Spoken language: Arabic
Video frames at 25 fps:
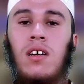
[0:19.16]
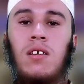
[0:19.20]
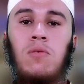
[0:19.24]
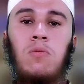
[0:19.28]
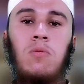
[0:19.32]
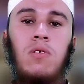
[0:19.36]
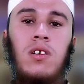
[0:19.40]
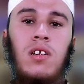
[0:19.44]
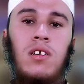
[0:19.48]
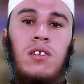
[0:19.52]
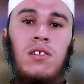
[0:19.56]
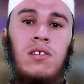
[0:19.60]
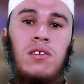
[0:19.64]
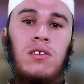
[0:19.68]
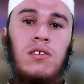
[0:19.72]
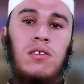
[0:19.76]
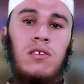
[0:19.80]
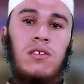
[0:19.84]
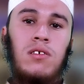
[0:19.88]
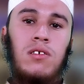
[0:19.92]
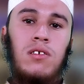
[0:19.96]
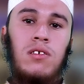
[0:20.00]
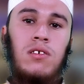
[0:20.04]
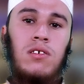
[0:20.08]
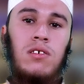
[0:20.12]
أولا
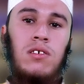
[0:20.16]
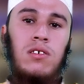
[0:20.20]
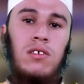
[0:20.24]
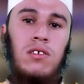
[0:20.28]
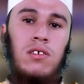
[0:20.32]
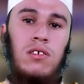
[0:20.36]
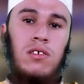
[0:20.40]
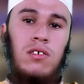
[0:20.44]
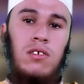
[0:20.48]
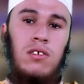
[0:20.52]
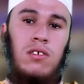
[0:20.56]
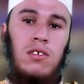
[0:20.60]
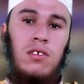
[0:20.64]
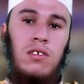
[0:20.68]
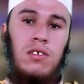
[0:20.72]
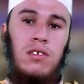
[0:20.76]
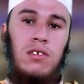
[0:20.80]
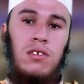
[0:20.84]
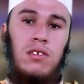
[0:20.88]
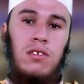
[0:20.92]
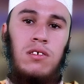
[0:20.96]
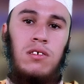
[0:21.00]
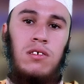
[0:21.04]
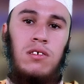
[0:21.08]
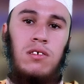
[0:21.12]

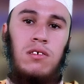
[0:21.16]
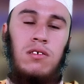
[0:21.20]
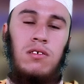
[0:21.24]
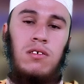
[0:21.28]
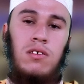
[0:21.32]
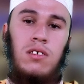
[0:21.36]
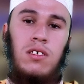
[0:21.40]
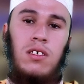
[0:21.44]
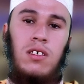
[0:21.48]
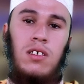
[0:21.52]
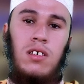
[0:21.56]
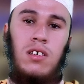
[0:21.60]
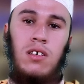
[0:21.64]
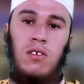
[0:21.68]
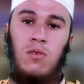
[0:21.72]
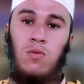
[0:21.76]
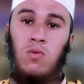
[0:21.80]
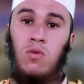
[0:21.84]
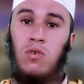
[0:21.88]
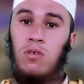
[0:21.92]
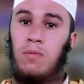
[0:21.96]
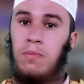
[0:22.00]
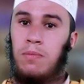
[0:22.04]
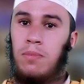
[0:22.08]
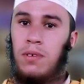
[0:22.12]
آه
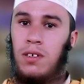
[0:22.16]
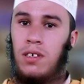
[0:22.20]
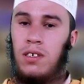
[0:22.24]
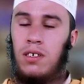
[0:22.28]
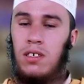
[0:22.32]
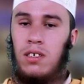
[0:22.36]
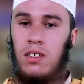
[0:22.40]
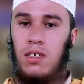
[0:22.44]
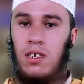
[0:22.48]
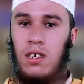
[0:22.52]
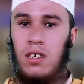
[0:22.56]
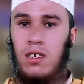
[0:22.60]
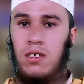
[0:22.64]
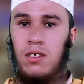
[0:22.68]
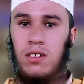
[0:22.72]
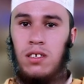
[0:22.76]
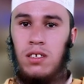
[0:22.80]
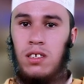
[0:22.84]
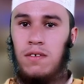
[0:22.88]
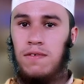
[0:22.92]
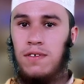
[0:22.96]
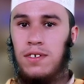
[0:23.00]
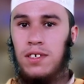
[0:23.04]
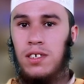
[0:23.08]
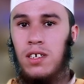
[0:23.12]
يدور بي يريس
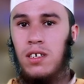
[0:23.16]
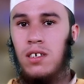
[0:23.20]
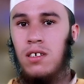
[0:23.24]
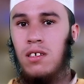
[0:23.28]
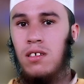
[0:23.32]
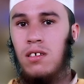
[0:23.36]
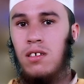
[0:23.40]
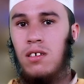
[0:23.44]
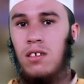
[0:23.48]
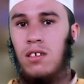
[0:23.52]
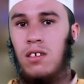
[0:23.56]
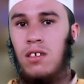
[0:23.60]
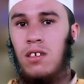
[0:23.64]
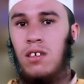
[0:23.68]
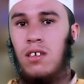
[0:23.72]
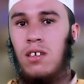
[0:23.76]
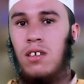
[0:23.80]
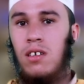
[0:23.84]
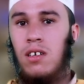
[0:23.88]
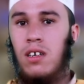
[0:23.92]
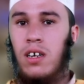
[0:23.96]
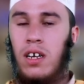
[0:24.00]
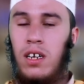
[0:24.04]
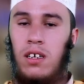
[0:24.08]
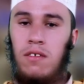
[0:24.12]
غتفسكا
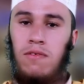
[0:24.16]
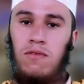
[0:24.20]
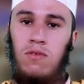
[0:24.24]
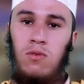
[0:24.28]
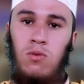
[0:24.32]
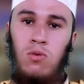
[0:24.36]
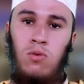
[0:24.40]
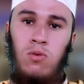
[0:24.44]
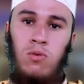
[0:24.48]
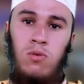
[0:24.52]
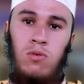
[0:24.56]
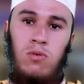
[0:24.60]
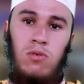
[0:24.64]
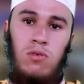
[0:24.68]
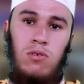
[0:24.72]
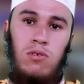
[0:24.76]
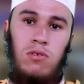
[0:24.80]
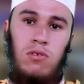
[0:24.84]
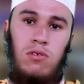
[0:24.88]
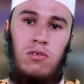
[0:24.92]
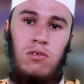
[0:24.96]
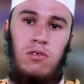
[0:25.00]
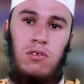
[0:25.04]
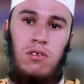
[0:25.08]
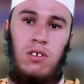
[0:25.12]
أريفتو
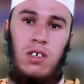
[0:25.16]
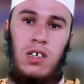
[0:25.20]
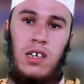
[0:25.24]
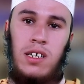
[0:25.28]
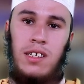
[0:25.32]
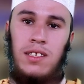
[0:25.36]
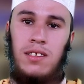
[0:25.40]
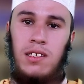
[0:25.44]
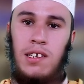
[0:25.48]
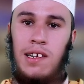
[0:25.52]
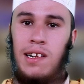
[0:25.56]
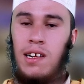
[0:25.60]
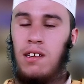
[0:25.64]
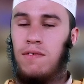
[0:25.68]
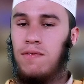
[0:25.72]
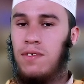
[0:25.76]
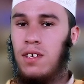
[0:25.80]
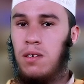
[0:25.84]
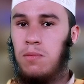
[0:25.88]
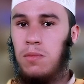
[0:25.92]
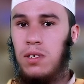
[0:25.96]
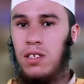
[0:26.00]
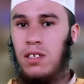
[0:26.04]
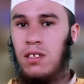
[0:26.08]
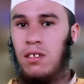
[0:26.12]
أريتسلاف
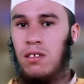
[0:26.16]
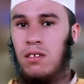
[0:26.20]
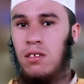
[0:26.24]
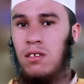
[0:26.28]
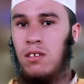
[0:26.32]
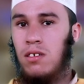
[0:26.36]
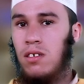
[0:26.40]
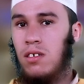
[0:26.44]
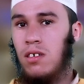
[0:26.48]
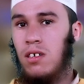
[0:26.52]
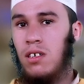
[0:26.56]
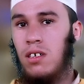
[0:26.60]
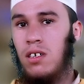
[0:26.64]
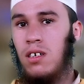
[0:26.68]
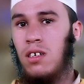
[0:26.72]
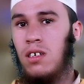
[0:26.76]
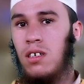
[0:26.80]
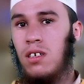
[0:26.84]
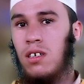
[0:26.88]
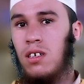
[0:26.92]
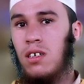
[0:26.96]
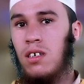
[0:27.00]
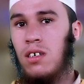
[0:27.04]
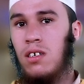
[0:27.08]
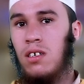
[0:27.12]
دان مدن
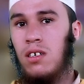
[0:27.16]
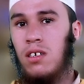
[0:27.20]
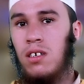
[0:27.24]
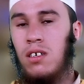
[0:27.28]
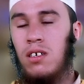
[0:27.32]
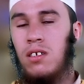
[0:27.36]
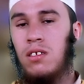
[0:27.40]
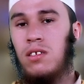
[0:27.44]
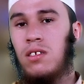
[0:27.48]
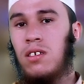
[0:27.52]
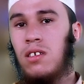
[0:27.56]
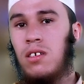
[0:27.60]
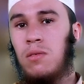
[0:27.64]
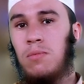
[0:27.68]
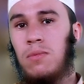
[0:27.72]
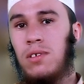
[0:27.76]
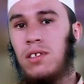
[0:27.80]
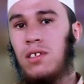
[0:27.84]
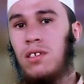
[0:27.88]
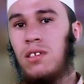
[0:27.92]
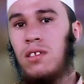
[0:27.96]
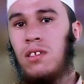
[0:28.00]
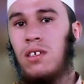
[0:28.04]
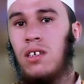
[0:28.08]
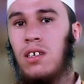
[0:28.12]
يعني عرضتيني
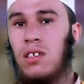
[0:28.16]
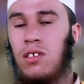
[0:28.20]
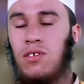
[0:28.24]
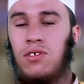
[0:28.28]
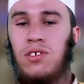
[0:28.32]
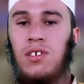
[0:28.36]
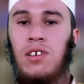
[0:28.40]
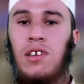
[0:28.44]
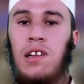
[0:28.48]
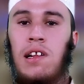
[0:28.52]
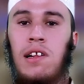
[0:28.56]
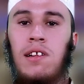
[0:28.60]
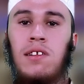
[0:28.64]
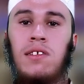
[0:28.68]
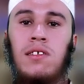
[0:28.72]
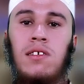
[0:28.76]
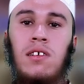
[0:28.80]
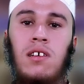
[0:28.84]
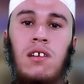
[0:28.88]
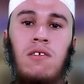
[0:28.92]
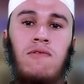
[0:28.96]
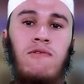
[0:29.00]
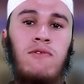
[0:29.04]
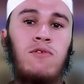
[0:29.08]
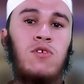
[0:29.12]
ميدن انا صردل
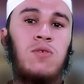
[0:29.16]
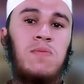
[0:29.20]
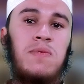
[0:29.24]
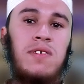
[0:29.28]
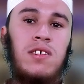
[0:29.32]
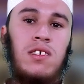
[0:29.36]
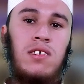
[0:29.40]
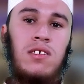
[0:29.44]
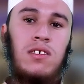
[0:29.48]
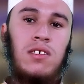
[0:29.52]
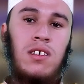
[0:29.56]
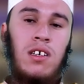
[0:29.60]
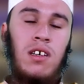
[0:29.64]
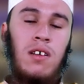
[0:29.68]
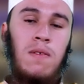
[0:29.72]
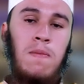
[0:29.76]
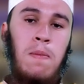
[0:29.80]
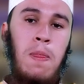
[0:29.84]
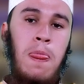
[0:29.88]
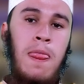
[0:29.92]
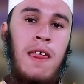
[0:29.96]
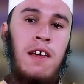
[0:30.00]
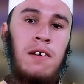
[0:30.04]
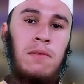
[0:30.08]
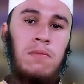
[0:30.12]
الفلوس ما سيسا
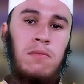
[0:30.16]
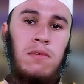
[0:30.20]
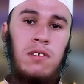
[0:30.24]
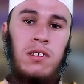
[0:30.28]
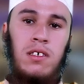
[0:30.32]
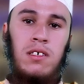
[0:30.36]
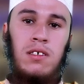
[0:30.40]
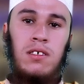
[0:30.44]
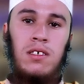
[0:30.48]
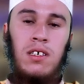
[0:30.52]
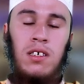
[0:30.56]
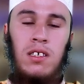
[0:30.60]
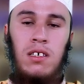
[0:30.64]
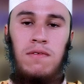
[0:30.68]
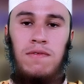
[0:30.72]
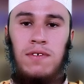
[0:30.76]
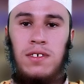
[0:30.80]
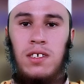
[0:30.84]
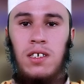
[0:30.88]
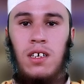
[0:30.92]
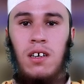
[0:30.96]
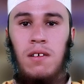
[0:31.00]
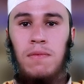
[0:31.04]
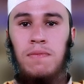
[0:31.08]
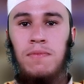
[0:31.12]
ما سيساغ
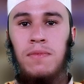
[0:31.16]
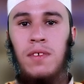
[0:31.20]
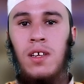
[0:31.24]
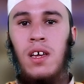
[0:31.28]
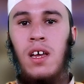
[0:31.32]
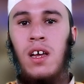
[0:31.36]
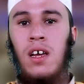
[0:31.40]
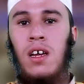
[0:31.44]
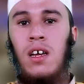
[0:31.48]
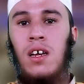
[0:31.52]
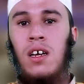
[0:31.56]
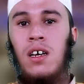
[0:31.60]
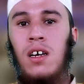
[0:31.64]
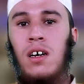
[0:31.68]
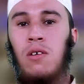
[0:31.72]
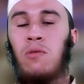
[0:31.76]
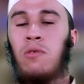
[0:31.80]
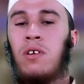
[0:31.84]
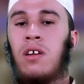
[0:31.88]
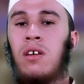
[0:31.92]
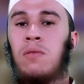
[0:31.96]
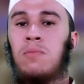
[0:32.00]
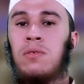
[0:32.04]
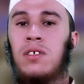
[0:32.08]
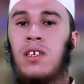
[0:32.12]
تفاسكا
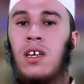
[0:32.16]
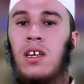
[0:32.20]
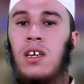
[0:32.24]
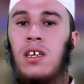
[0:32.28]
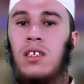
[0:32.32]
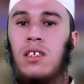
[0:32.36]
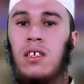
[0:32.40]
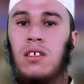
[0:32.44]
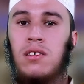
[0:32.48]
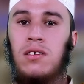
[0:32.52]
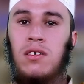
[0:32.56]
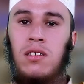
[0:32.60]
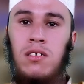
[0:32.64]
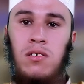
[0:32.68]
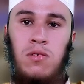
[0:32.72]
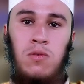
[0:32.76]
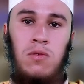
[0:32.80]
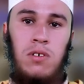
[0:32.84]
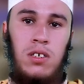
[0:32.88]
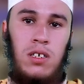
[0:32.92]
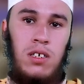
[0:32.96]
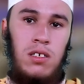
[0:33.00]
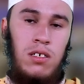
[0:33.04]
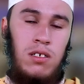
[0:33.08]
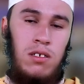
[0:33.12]
اولا المساله هذه خصها
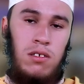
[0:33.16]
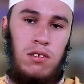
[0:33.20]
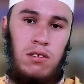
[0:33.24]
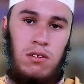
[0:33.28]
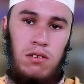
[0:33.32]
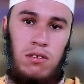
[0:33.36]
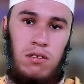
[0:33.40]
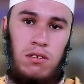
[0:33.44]
الزوار كيس